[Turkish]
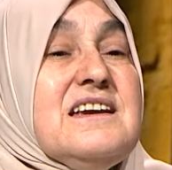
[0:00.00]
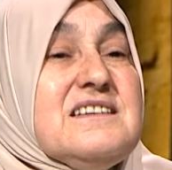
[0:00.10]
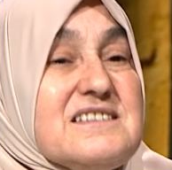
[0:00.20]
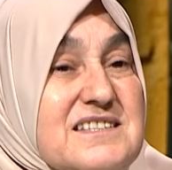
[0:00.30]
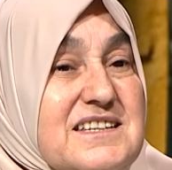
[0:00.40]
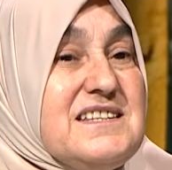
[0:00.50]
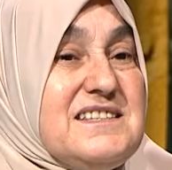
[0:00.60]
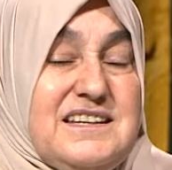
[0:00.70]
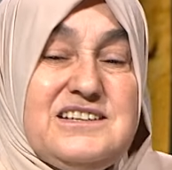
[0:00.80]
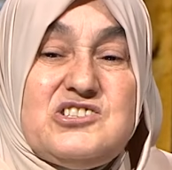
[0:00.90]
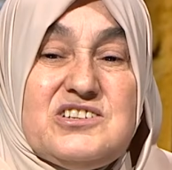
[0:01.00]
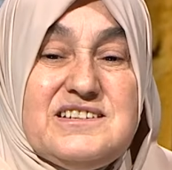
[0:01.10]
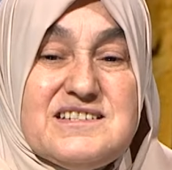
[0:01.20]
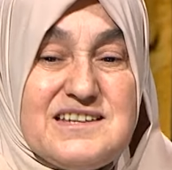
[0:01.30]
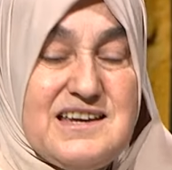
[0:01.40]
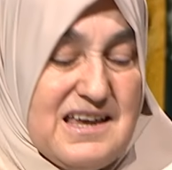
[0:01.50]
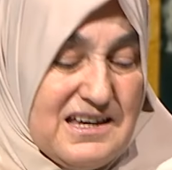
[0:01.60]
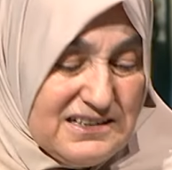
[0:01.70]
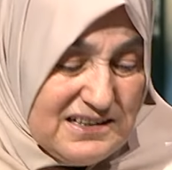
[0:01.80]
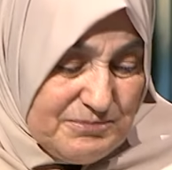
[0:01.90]
Siz ilişkinizi
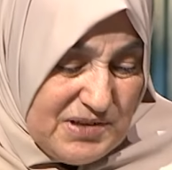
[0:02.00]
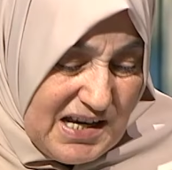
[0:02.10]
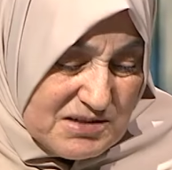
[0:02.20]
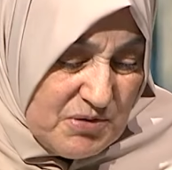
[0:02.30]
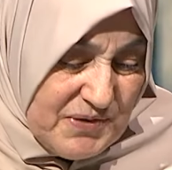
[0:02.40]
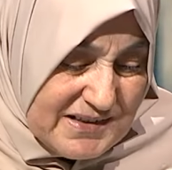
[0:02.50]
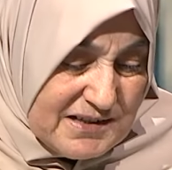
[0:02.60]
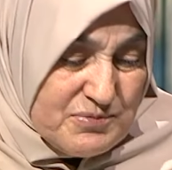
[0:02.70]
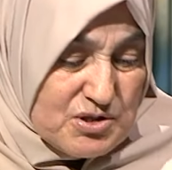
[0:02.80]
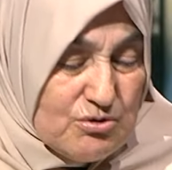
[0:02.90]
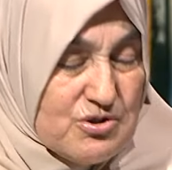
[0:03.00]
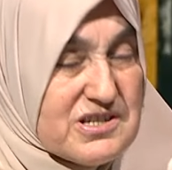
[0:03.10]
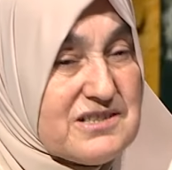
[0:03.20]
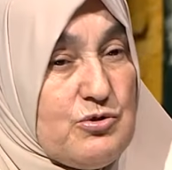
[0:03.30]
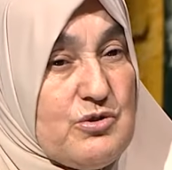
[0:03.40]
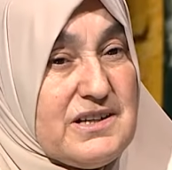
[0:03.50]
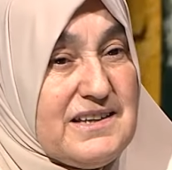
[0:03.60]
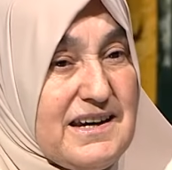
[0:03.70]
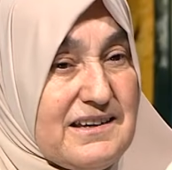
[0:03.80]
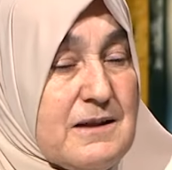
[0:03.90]
bir hanımefendinin psikolojisini öğrenerek